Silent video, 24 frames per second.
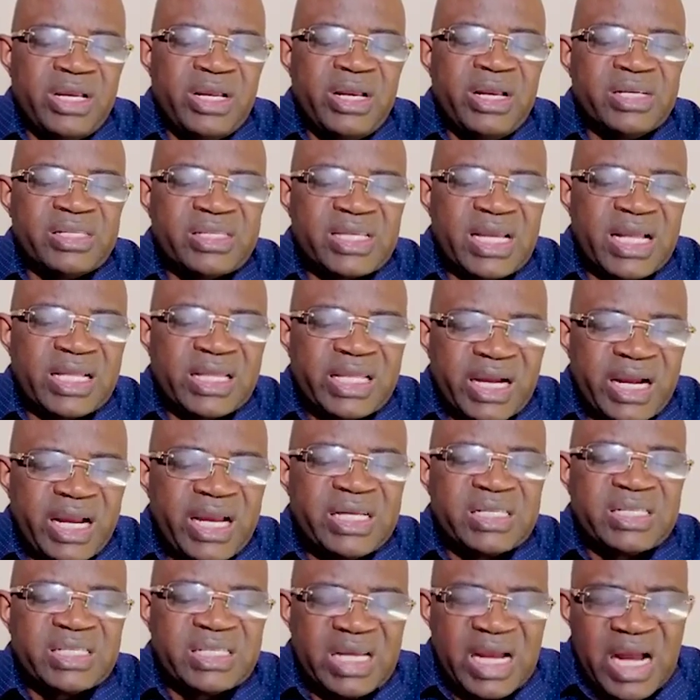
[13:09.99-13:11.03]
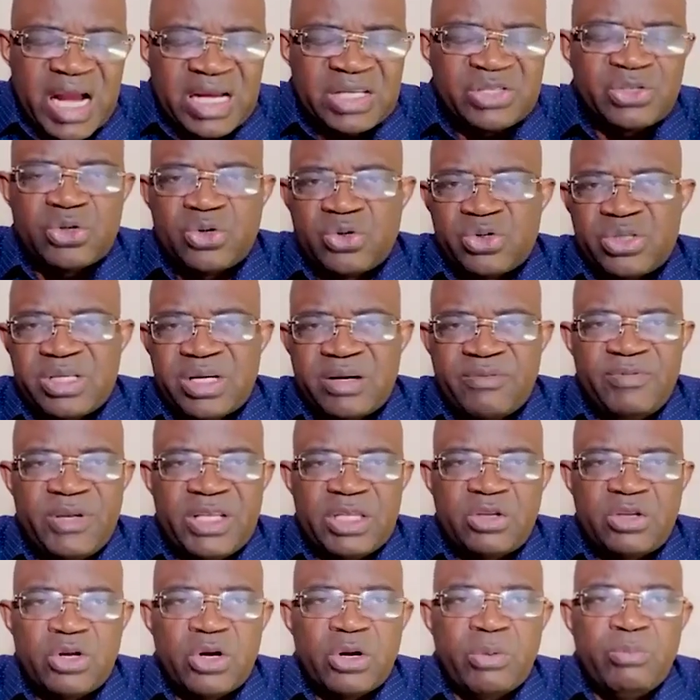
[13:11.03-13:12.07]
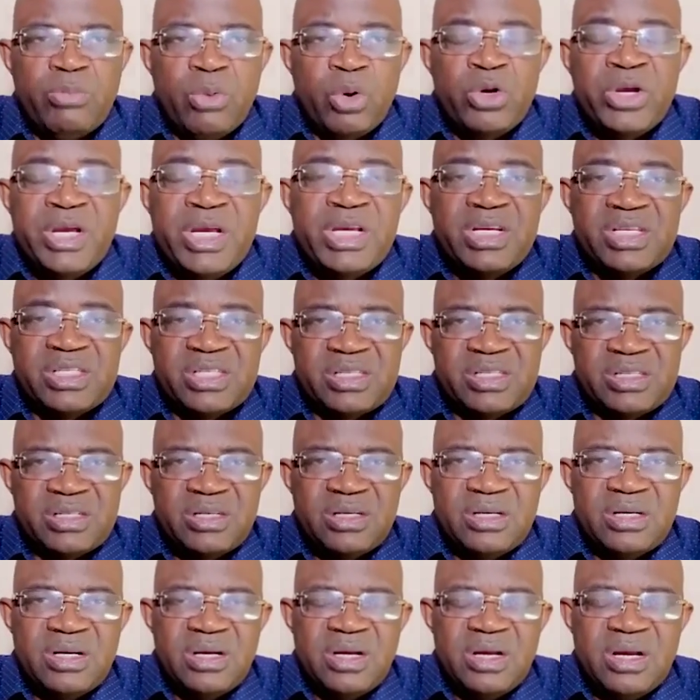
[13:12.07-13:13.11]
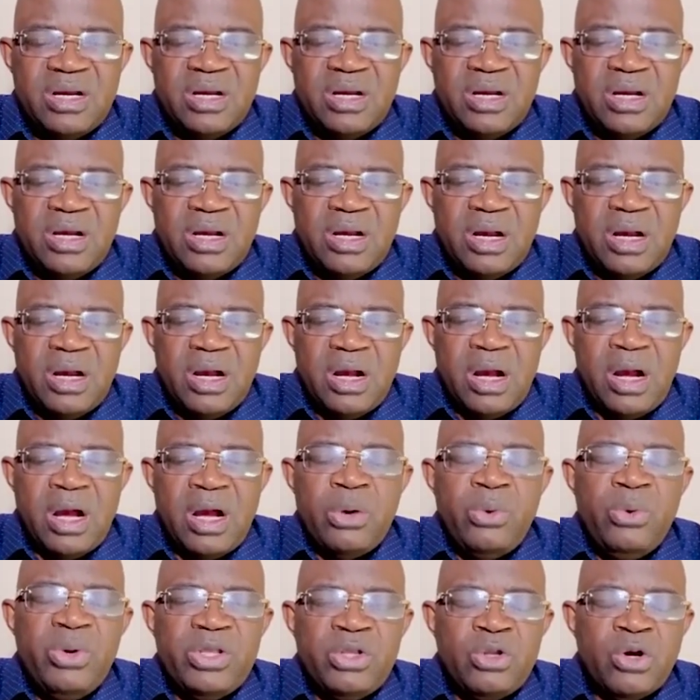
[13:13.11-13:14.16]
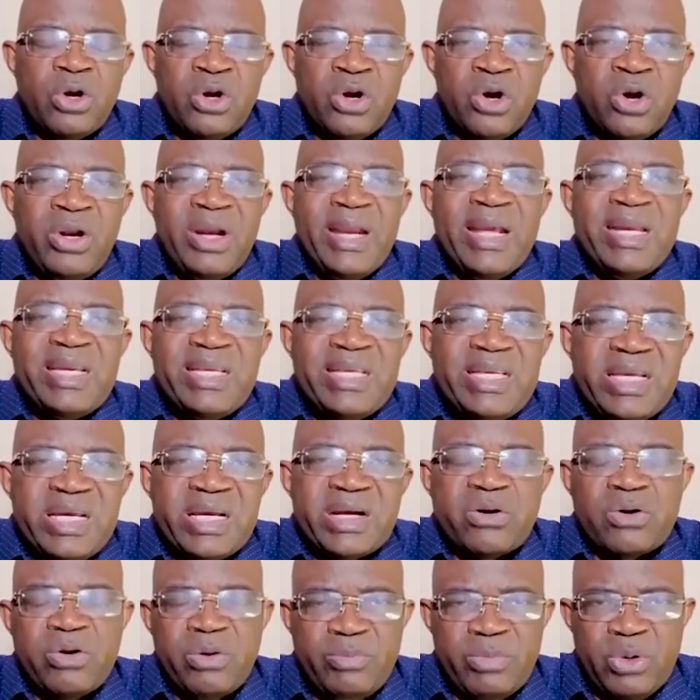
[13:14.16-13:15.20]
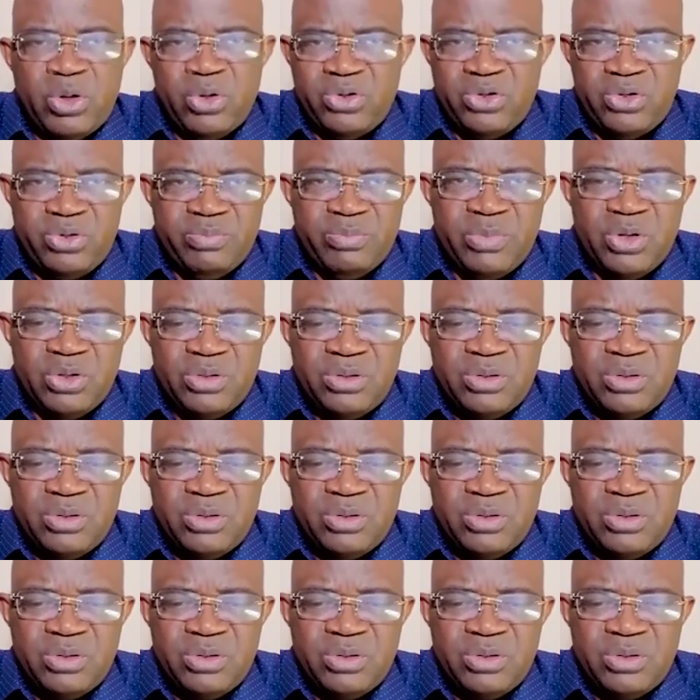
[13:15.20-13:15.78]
Il s'adresse à son serviteur Moïse en lui donnant les dix commandements.